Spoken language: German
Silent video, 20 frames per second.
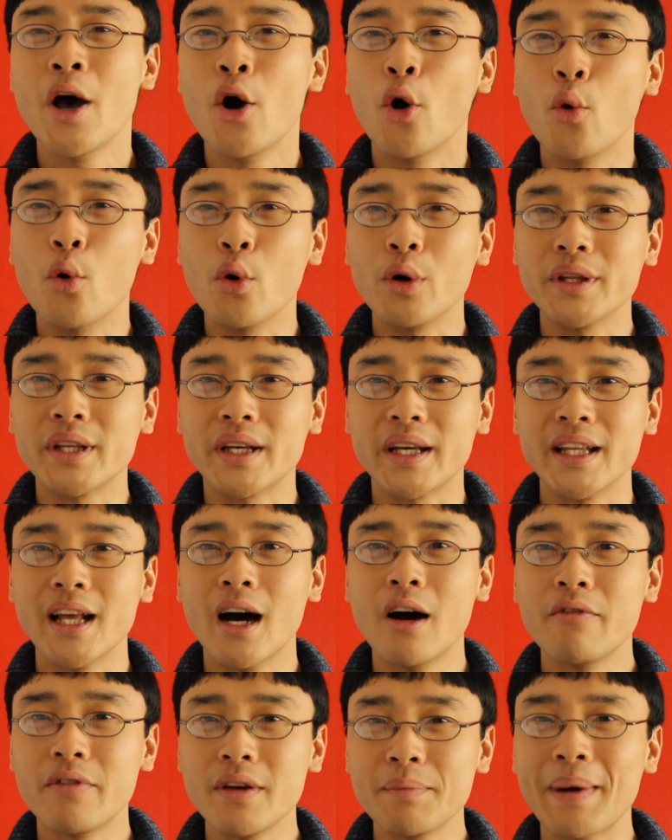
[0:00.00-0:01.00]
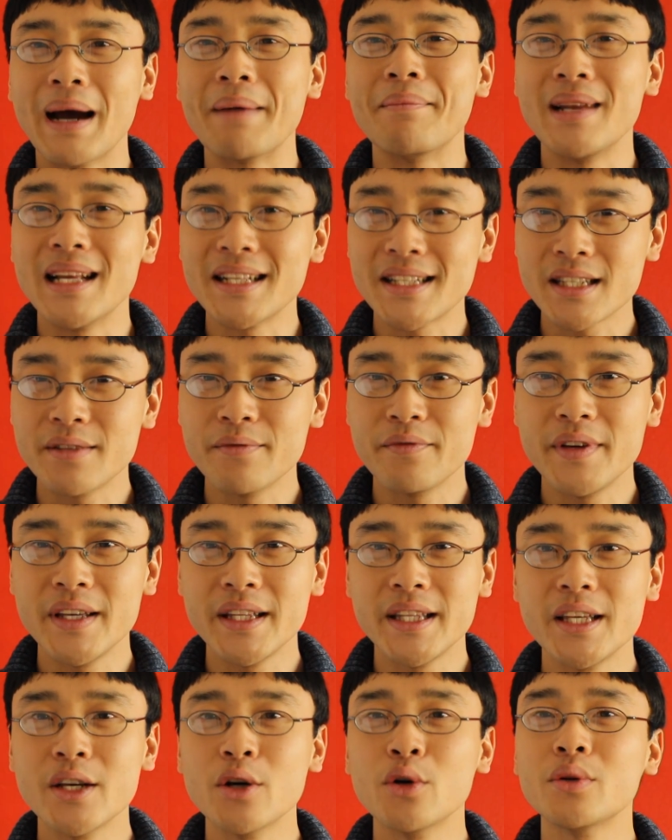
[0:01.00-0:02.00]
Und genau wie beim letzten
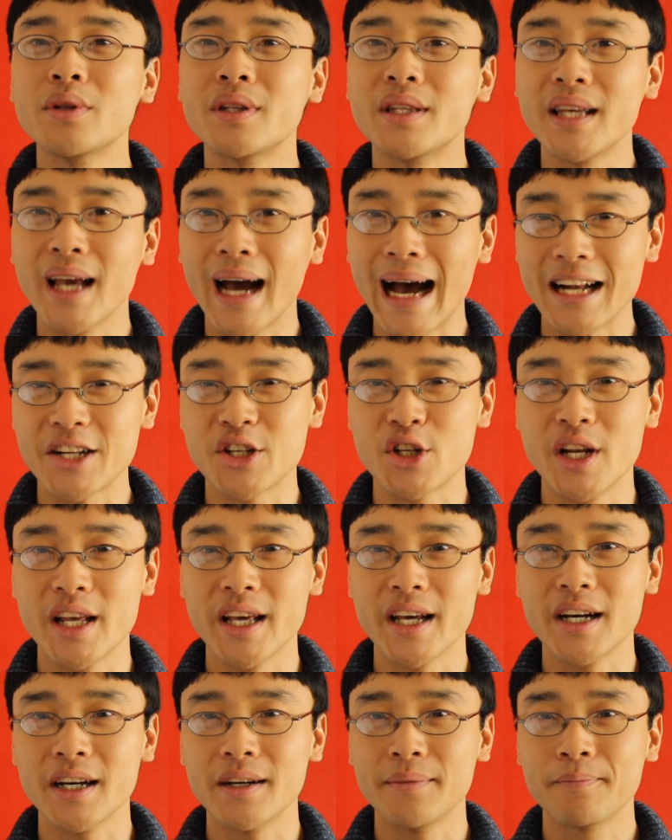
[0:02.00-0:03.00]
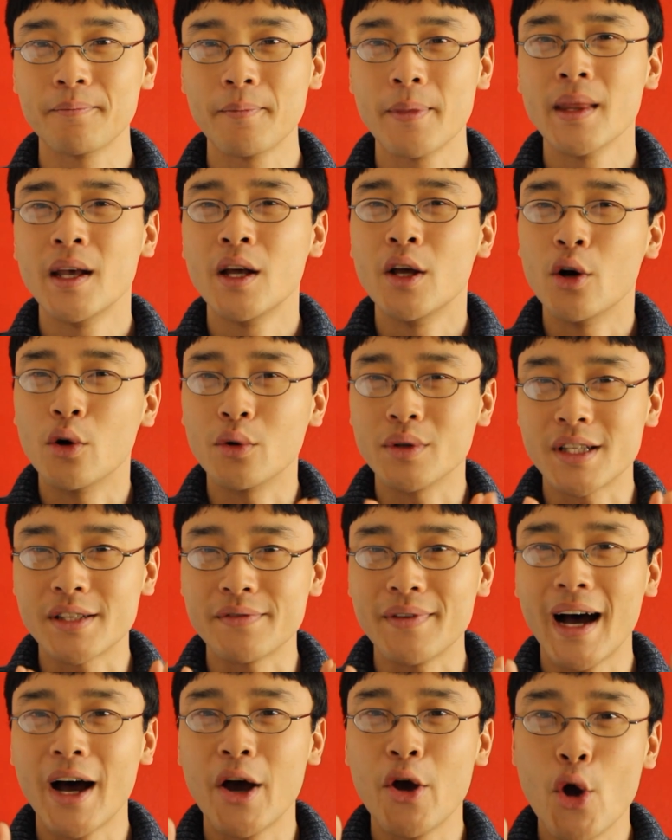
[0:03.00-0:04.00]
Video die Ratschläge. Und
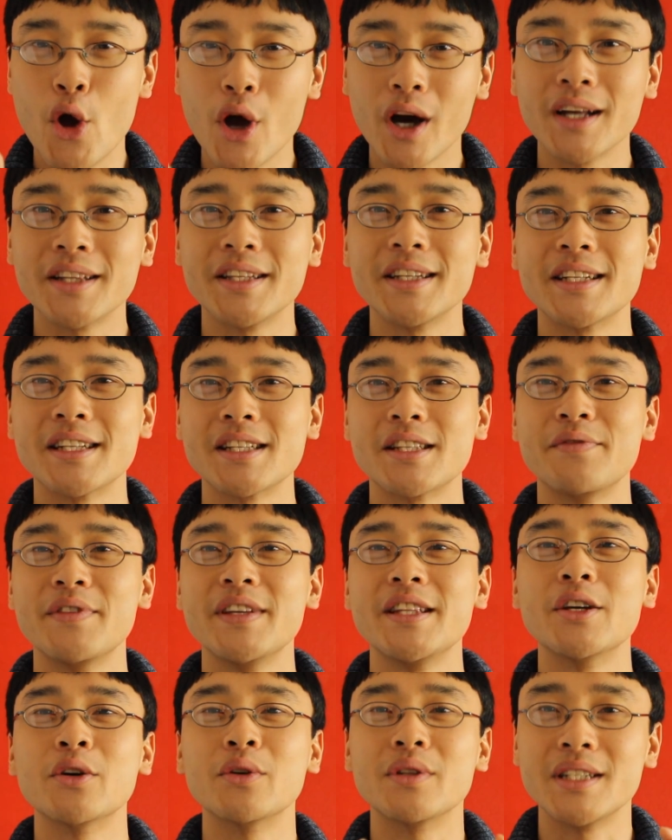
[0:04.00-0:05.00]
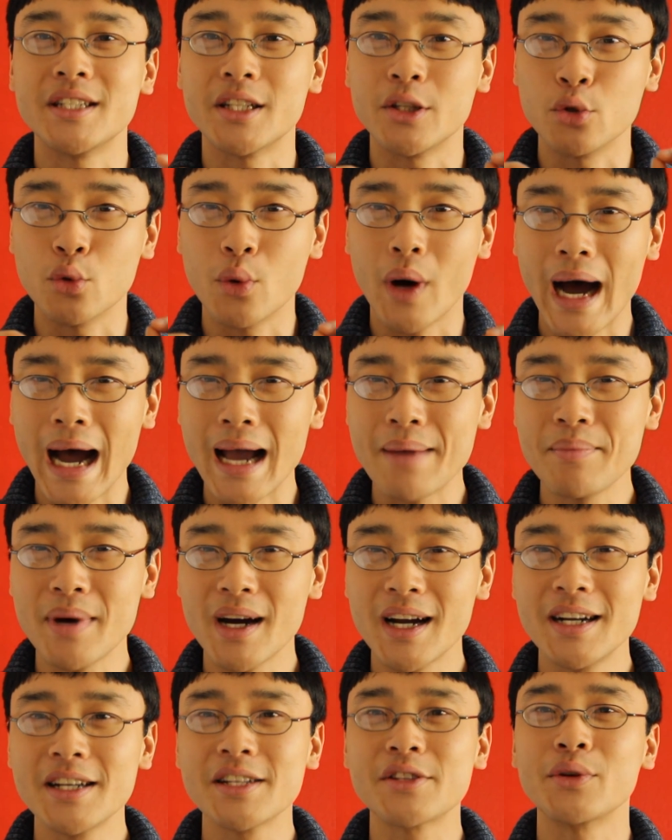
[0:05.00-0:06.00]
zwar höre dir das Video nicht nur
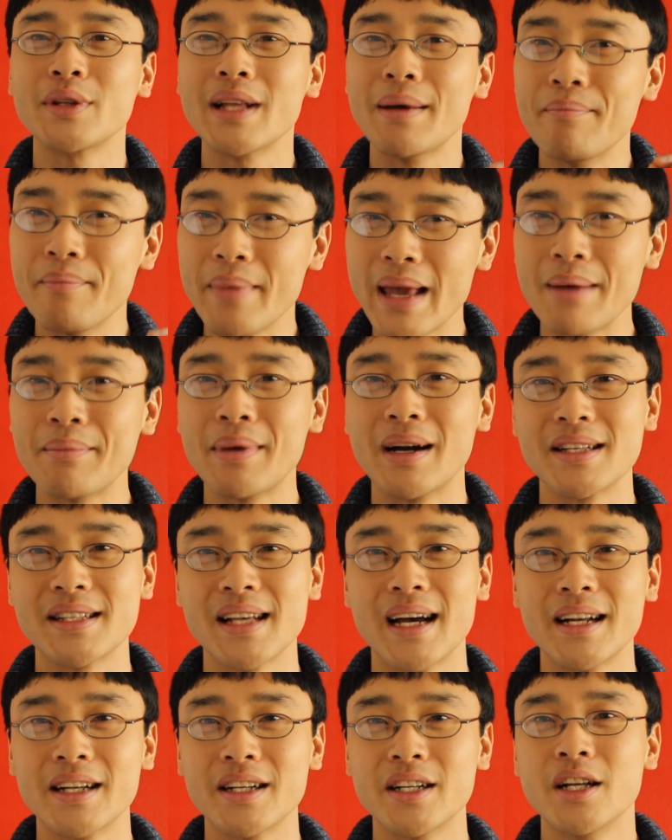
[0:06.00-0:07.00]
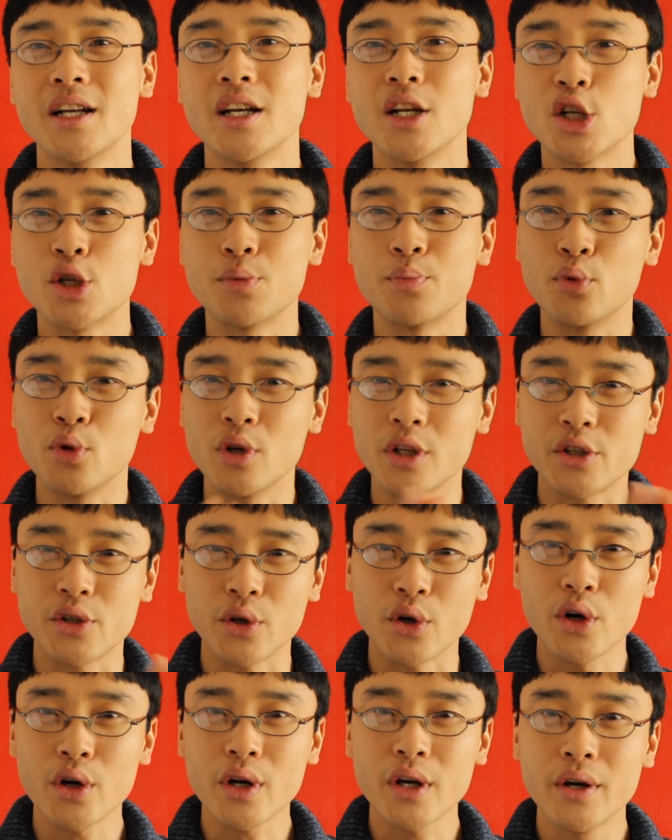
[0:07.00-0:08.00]
einmal, sondern mehrmals an. Spule
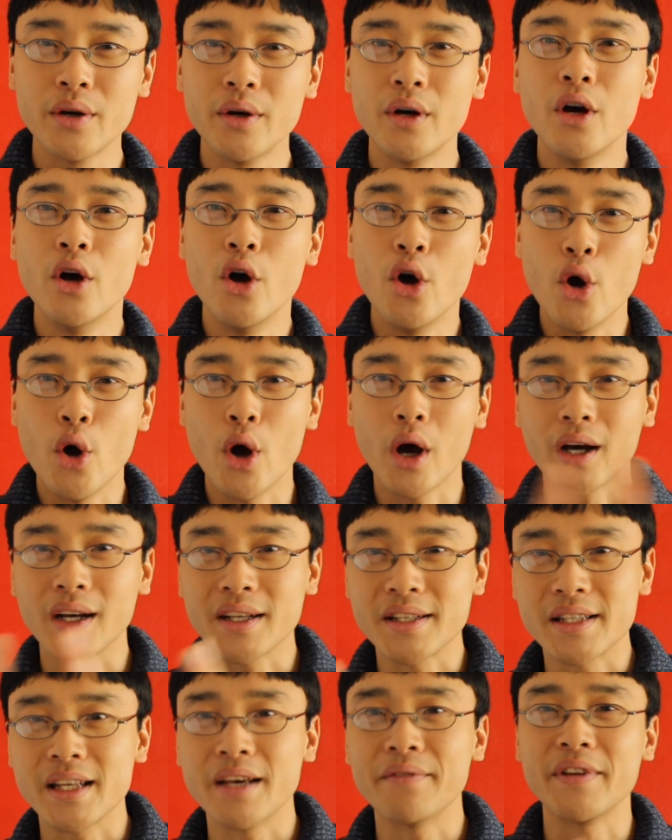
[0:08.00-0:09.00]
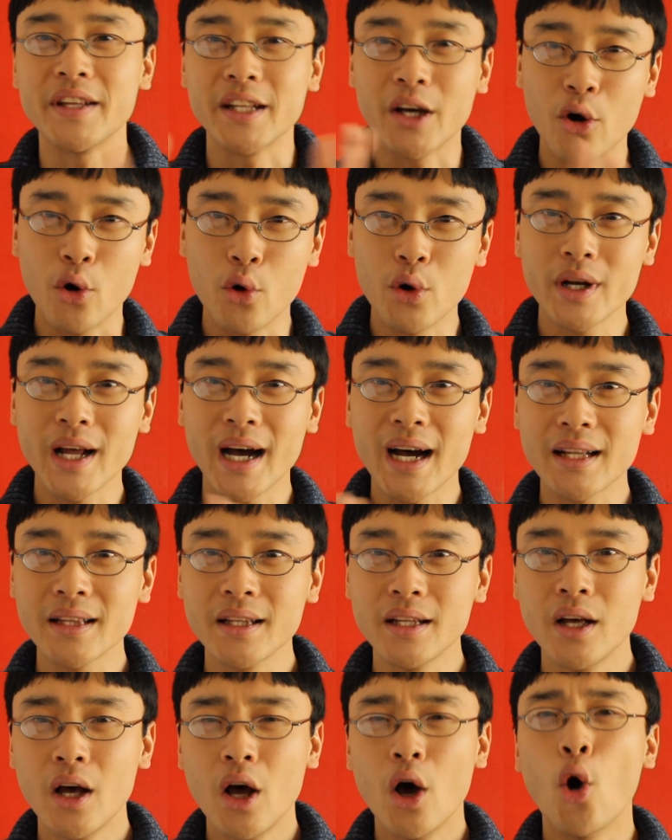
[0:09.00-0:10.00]
zurück höre es dir wiederholt
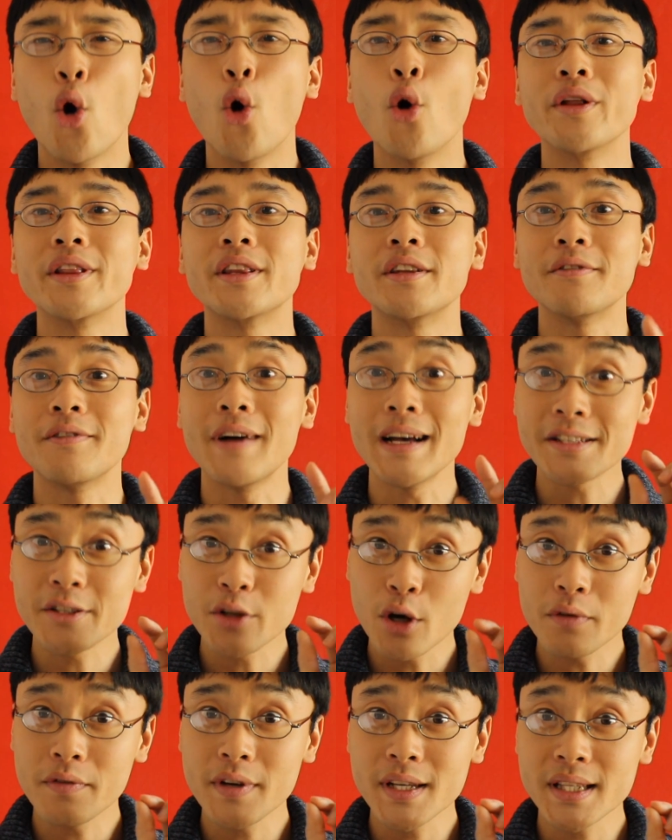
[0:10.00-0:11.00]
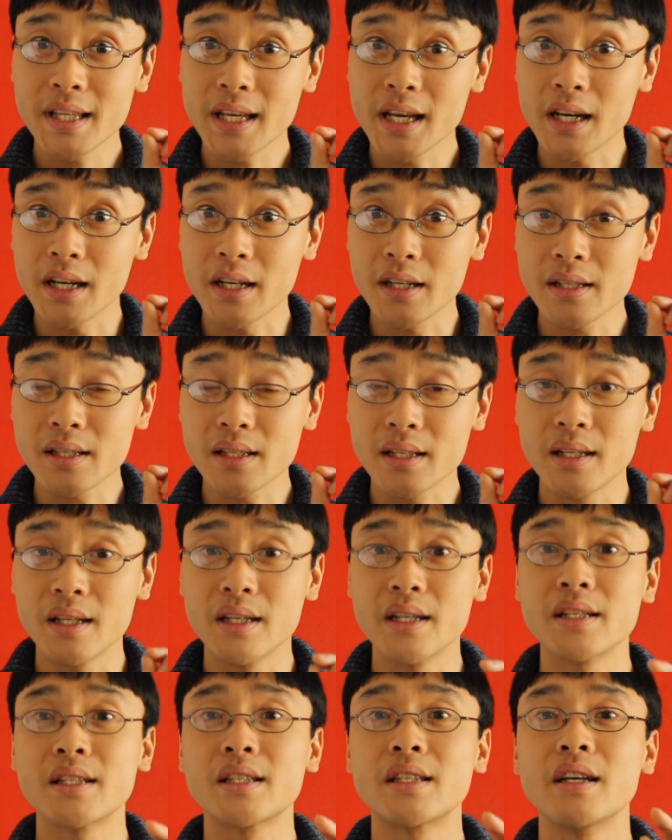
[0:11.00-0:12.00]
an. Und was noch wichtiger ist,
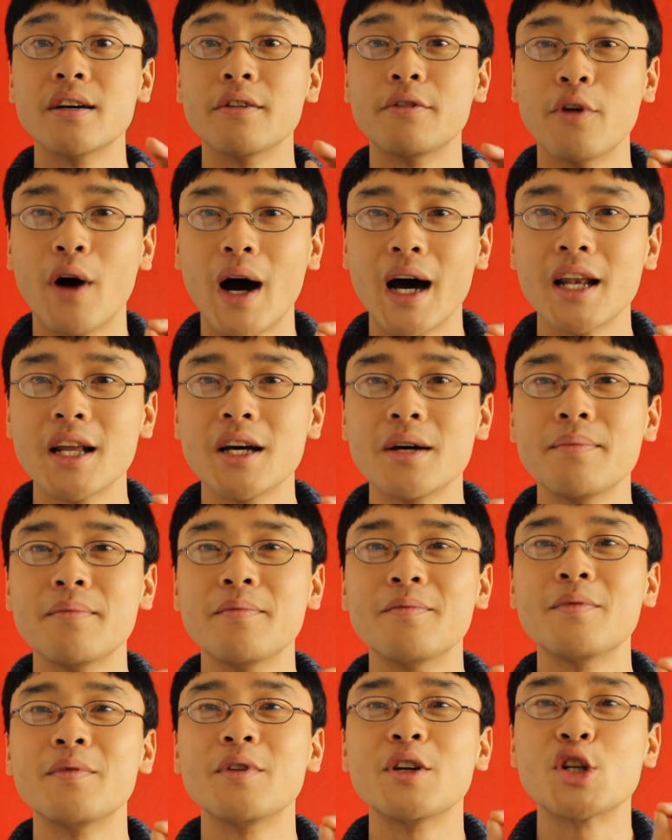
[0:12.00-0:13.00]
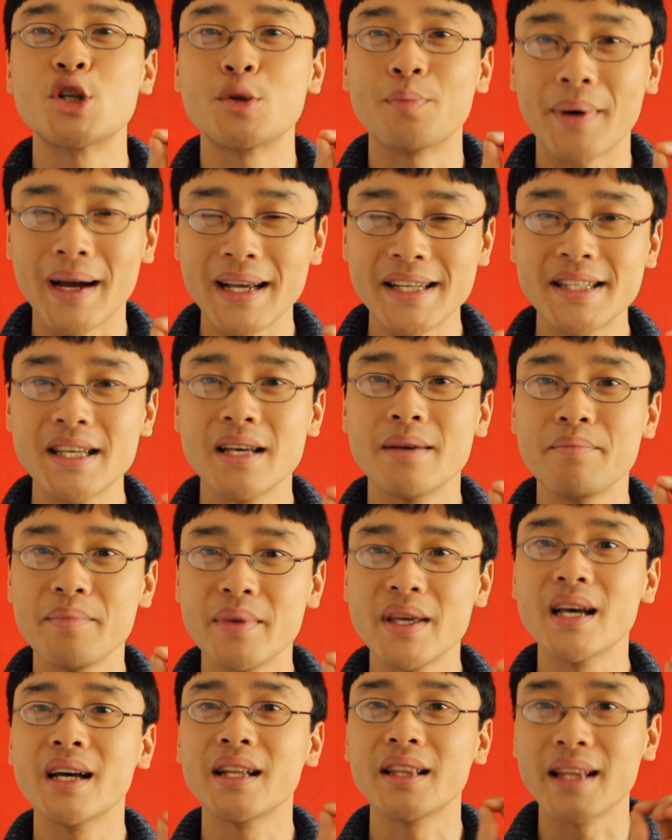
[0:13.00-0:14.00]
ist vor allem, spreche
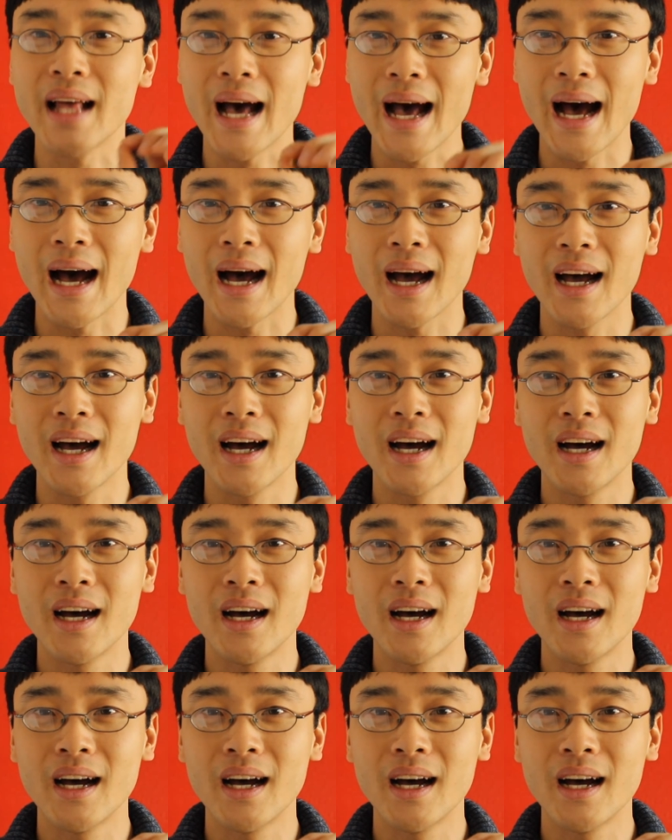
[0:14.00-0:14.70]
mir nach.